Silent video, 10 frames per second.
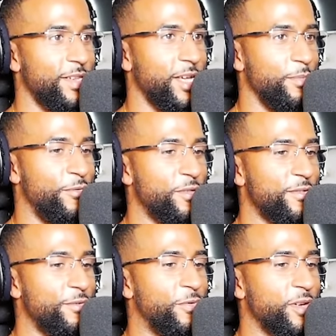Digga, mich
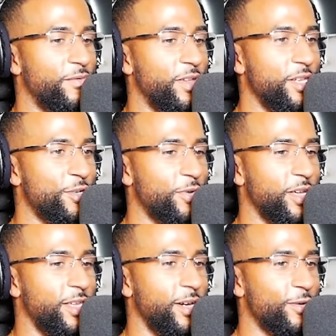würde nicht wundern, wenn ich
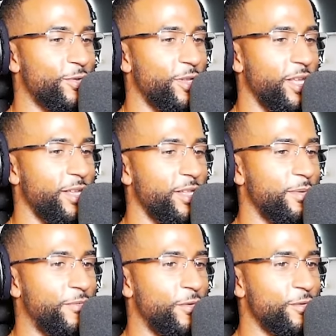oder Kianusch oder
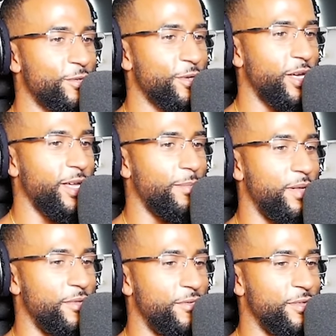irgendjemand von uns noch hier
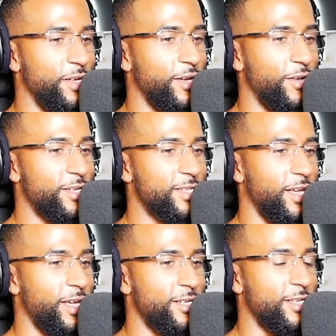eingeblendet wird, Digga, oder? Sei
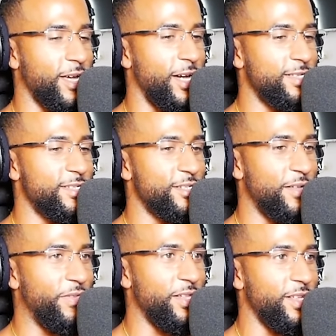ehrlich, Digga. Eins in den
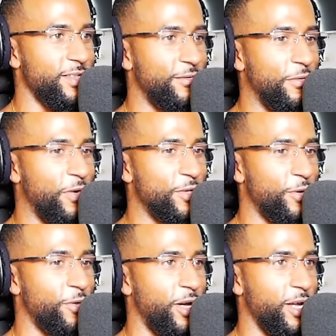Chat, wenn ihr denkt, dass wir vielleicht
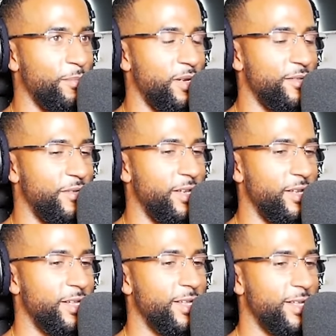auch noch eingeblendet werden.